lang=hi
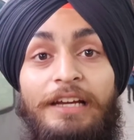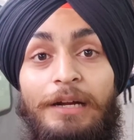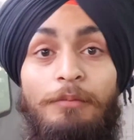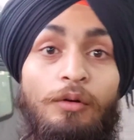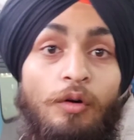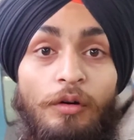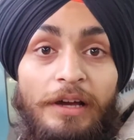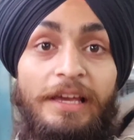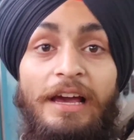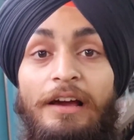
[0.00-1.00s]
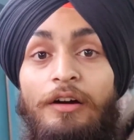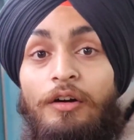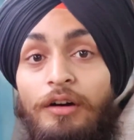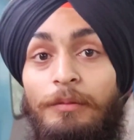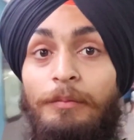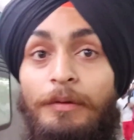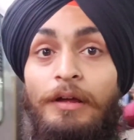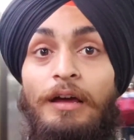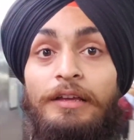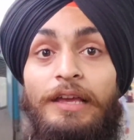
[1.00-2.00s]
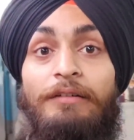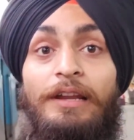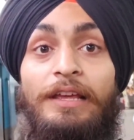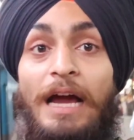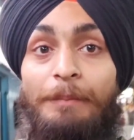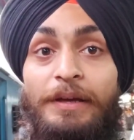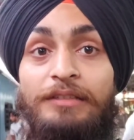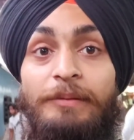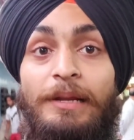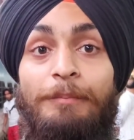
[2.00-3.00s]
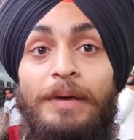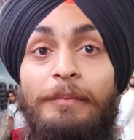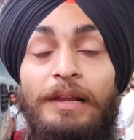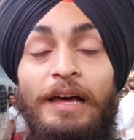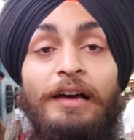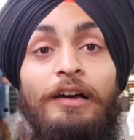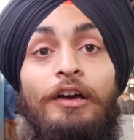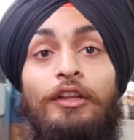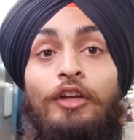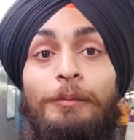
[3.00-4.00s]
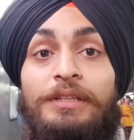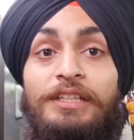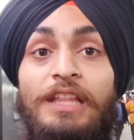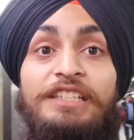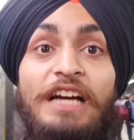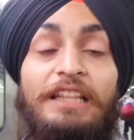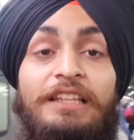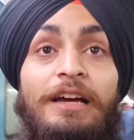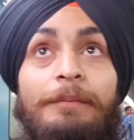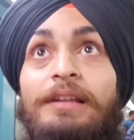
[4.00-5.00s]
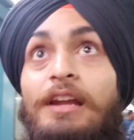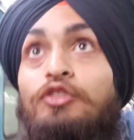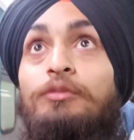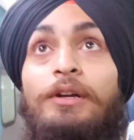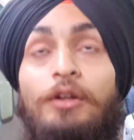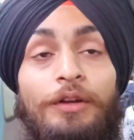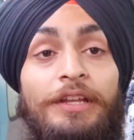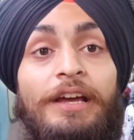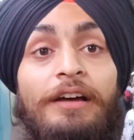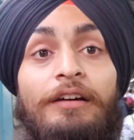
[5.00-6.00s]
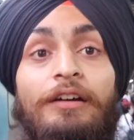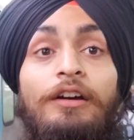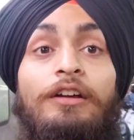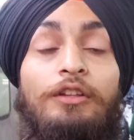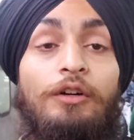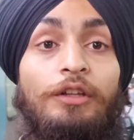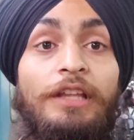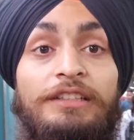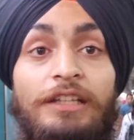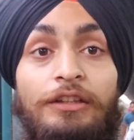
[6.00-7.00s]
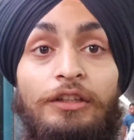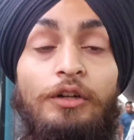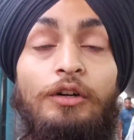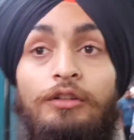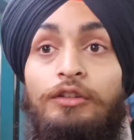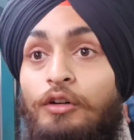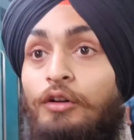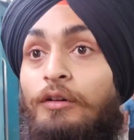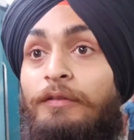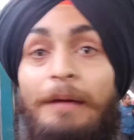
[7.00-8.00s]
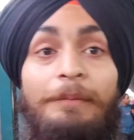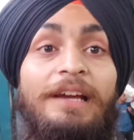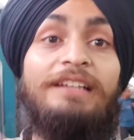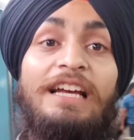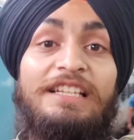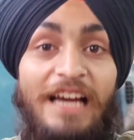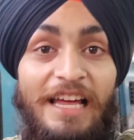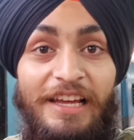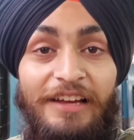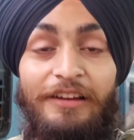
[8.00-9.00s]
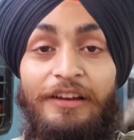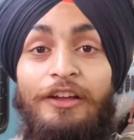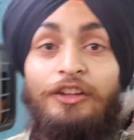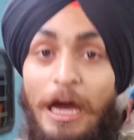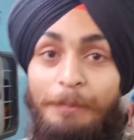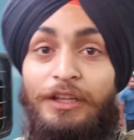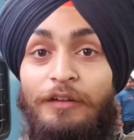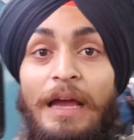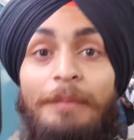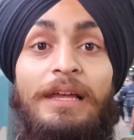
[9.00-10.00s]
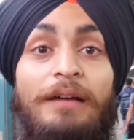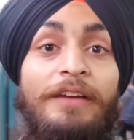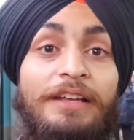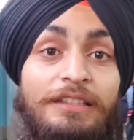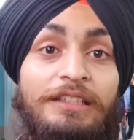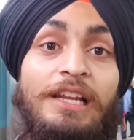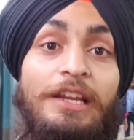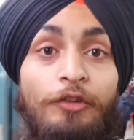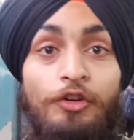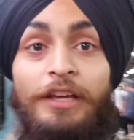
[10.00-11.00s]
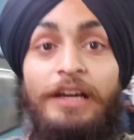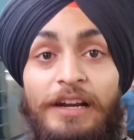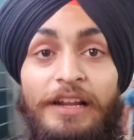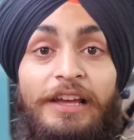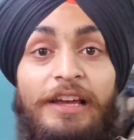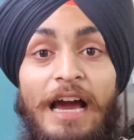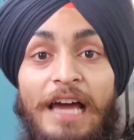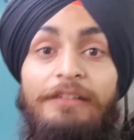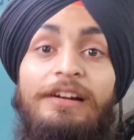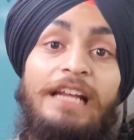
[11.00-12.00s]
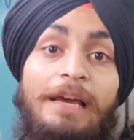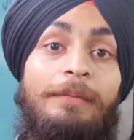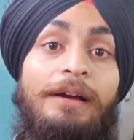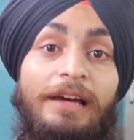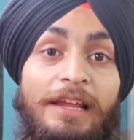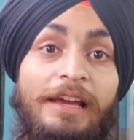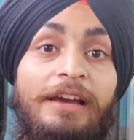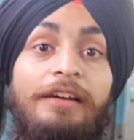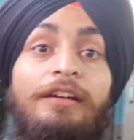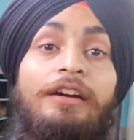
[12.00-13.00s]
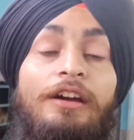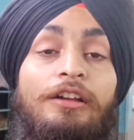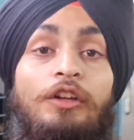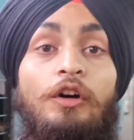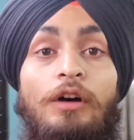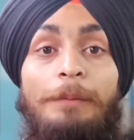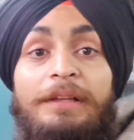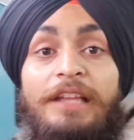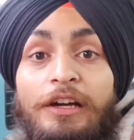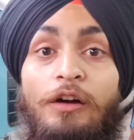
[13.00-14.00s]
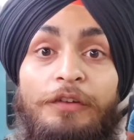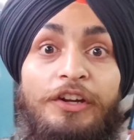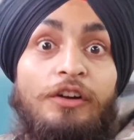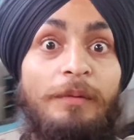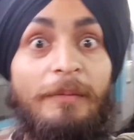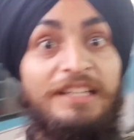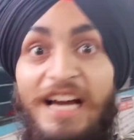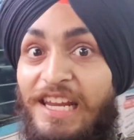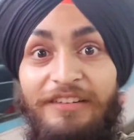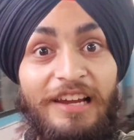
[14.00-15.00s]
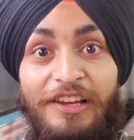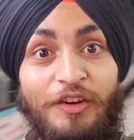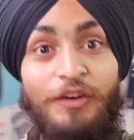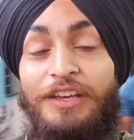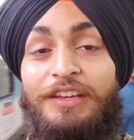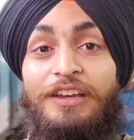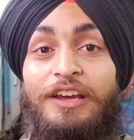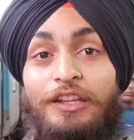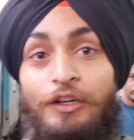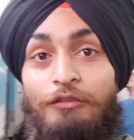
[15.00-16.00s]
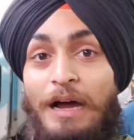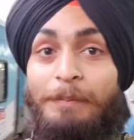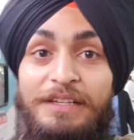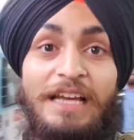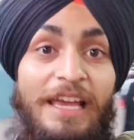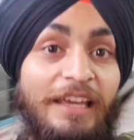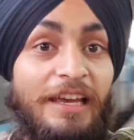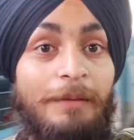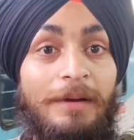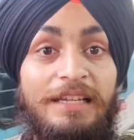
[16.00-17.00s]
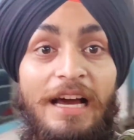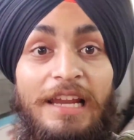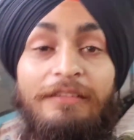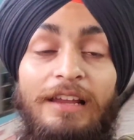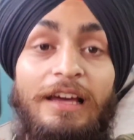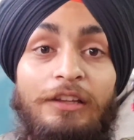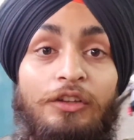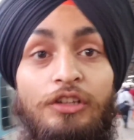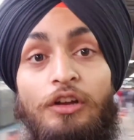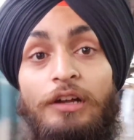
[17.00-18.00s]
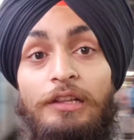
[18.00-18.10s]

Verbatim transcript: टिकट बुक हो गई है और ये वाले यहाँ पर इसमें नंबर मिला है तो अभी सीधा जाते हैं अभी अनाउंसमेंट हो रही है तो देख सकते हो तो फैमिली के साथ जा रहे हैं तो अभी तो फैमिली का फेस इसलिए रिव्यू नहीं कर रहे आने वाले टाइम में करेंगे है तो अभी देखो वीडियो में मज़ा आने वाला है क्योंकि तो वहाँ पर जाएंगे मज़ा आने वाला है तो चलो